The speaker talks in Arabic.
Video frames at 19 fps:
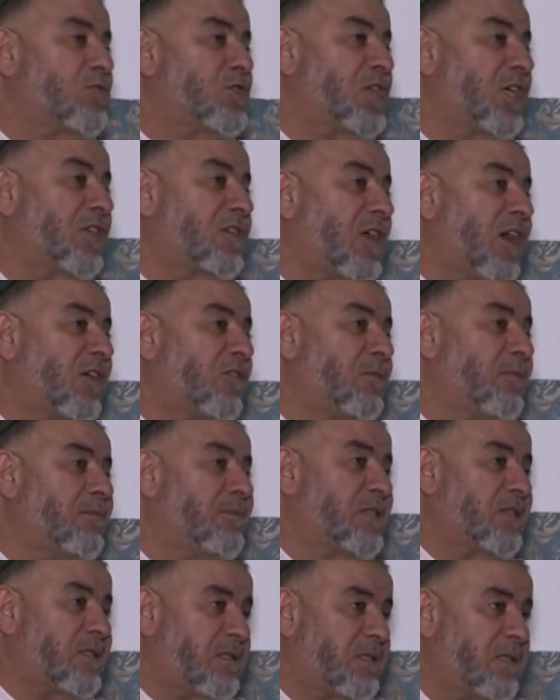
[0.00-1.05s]
الشيطان من
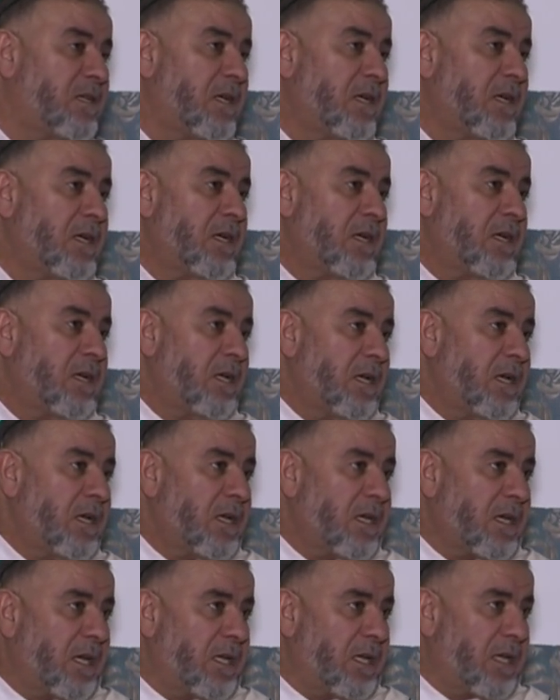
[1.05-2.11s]
المس
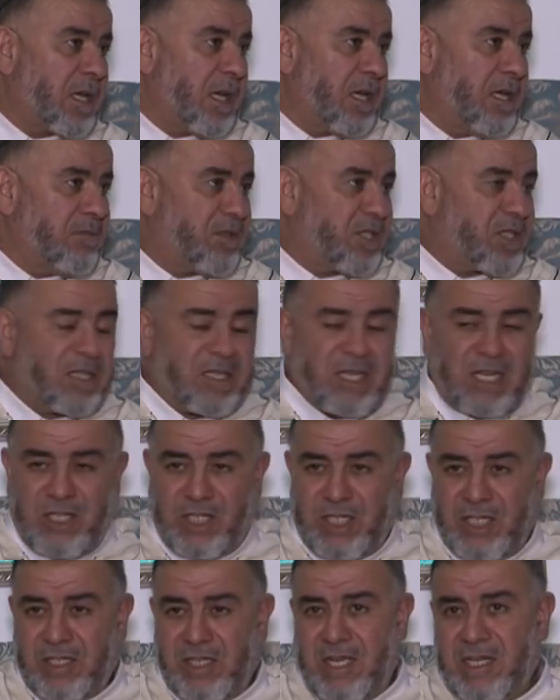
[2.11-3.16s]
كاين كاين المس نتاع
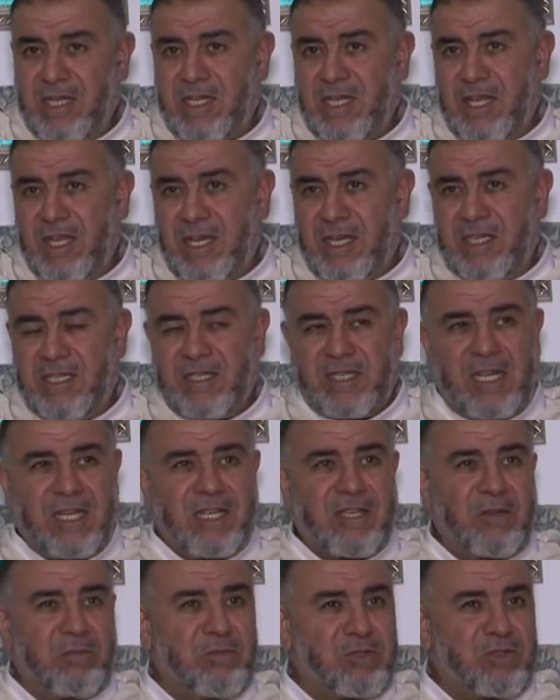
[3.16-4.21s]
الشيطان كذاك الانسان اللي
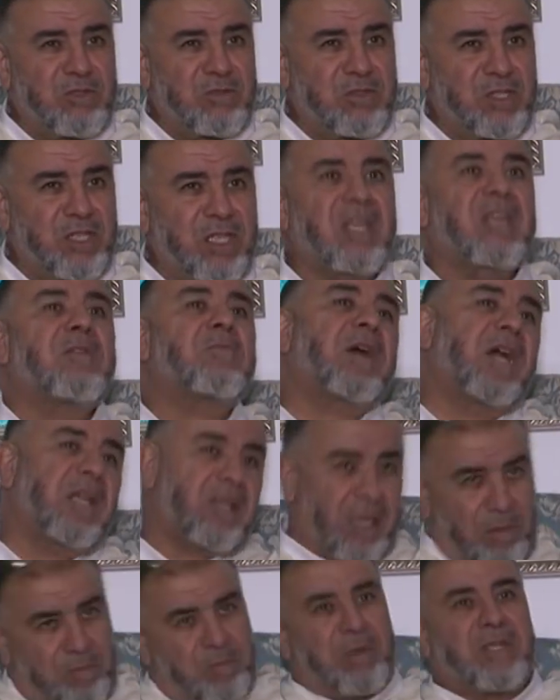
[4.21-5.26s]
كان مس بالشيطان يبقى
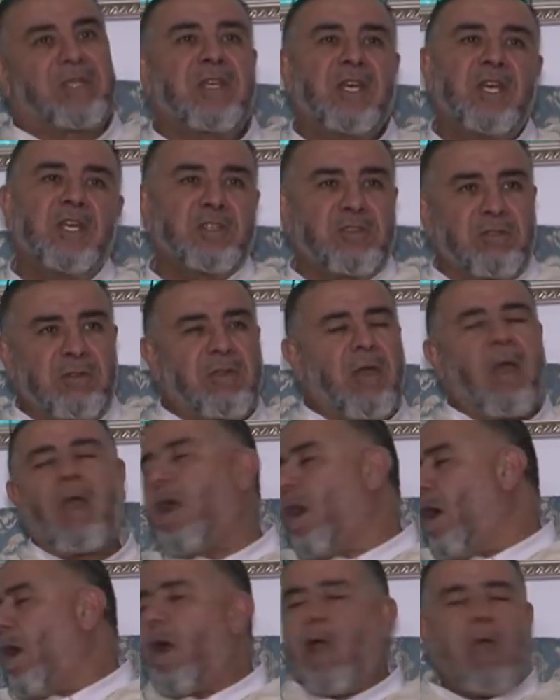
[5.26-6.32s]
يتخبط شتو ها,
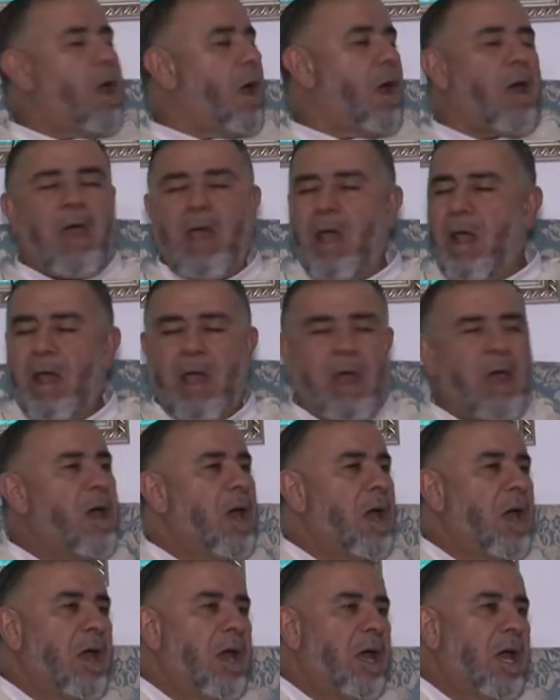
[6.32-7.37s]
ها ها
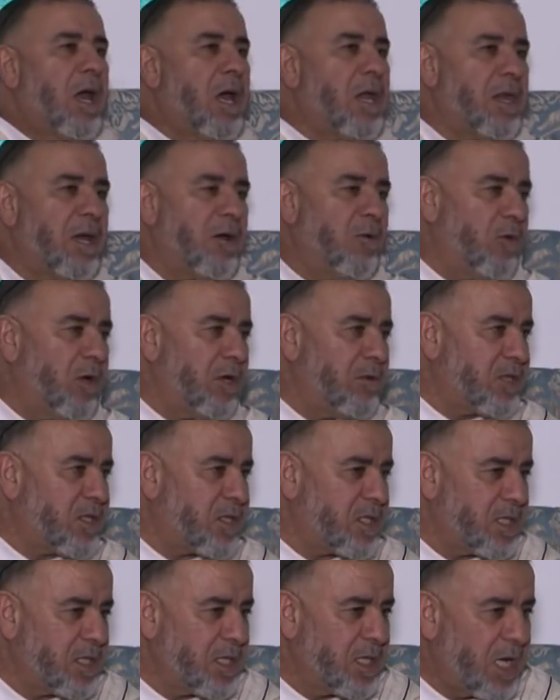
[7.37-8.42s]
هذا هو
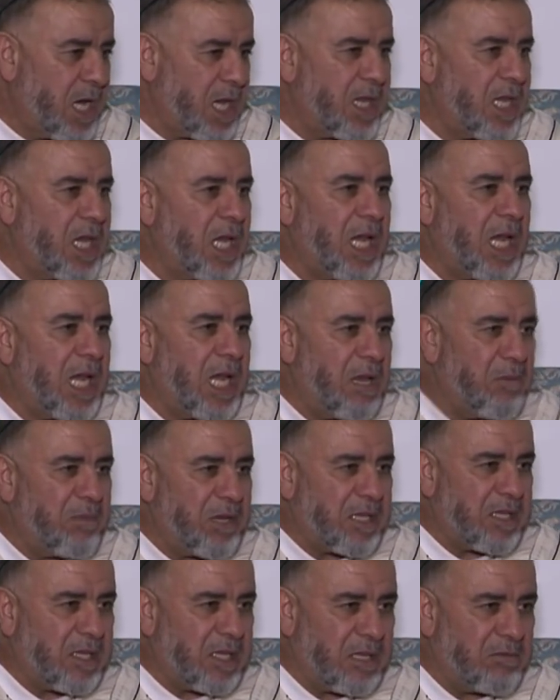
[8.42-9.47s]
المس هذه هي
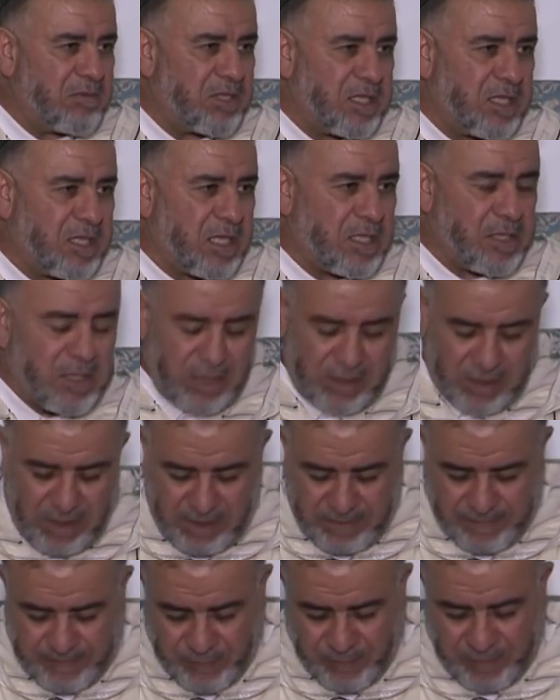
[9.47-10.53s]
العلامات نتاع المس نتاع الشيطان
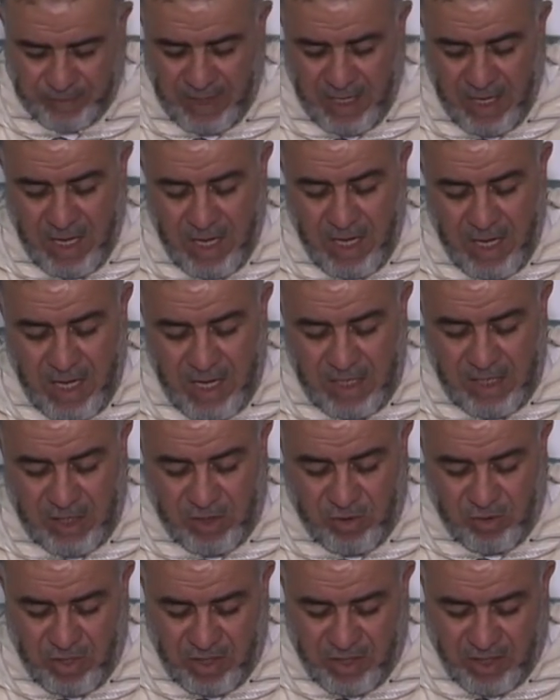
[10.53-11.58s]
هل
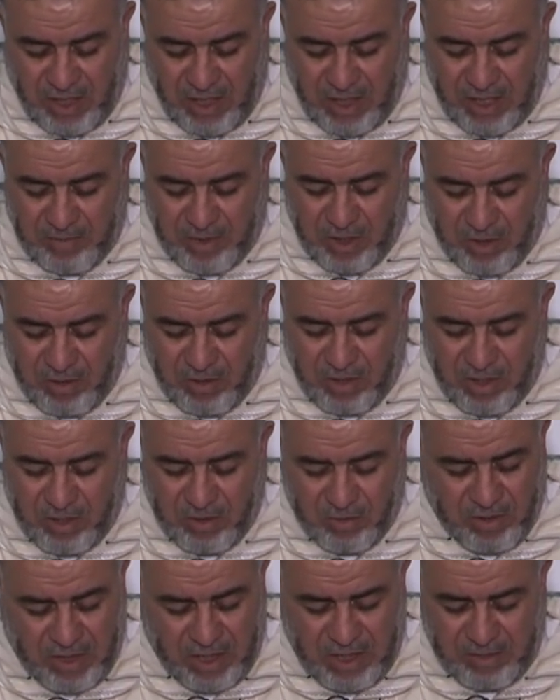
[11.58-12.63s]
يجوز ان تقرا
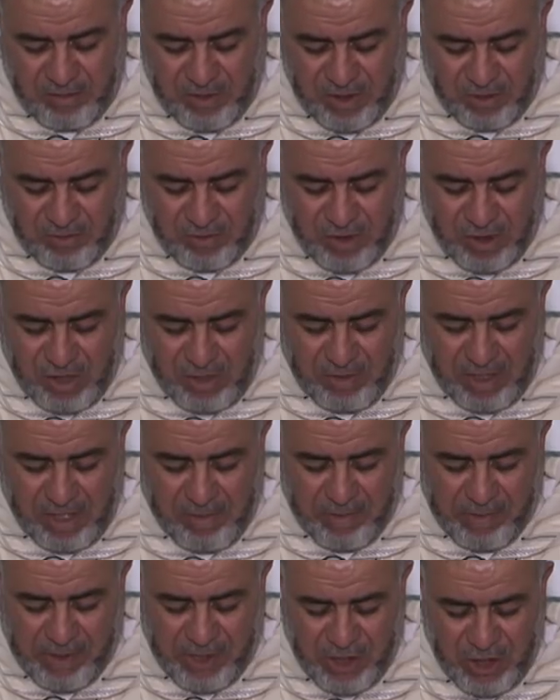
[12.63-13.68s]
القران بصوت جميل
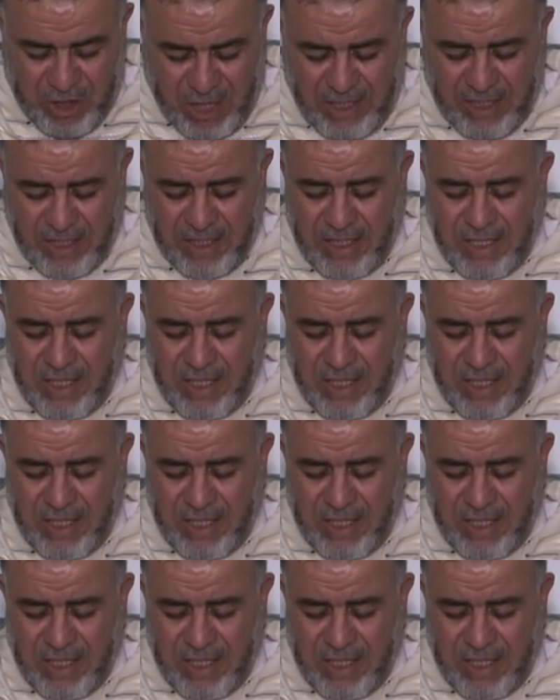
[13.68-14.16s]
امام الرجال